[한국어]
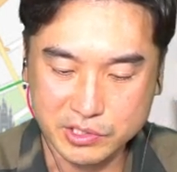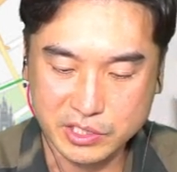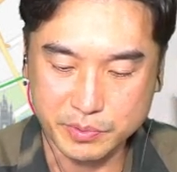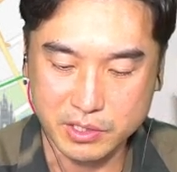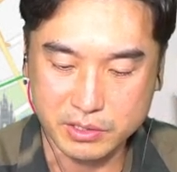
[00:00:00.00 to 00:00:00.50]

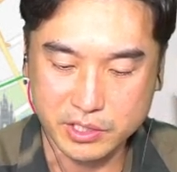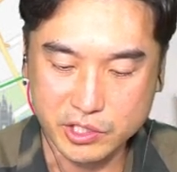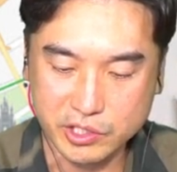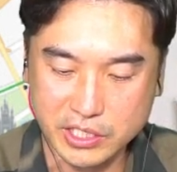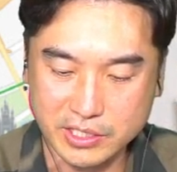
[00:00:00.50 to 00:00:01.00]
12억
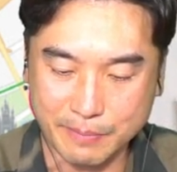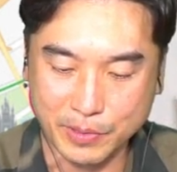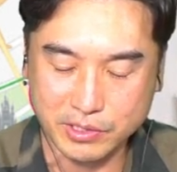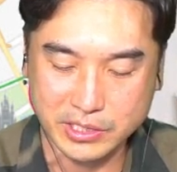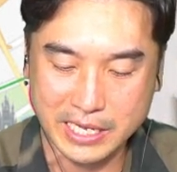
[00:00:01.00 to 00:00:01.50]
낀
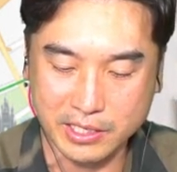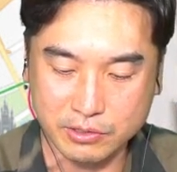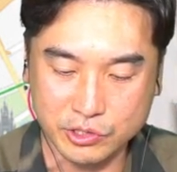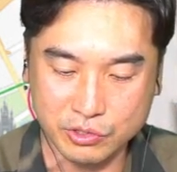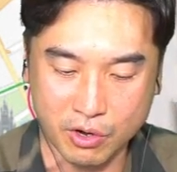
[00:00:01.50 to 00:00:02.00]
아파트 사야 될
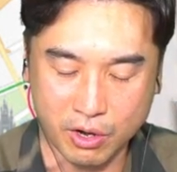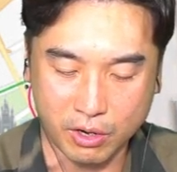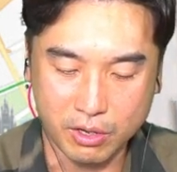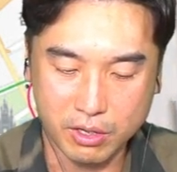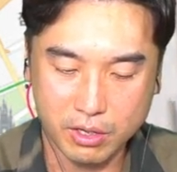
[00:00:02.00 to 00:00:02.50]
것이고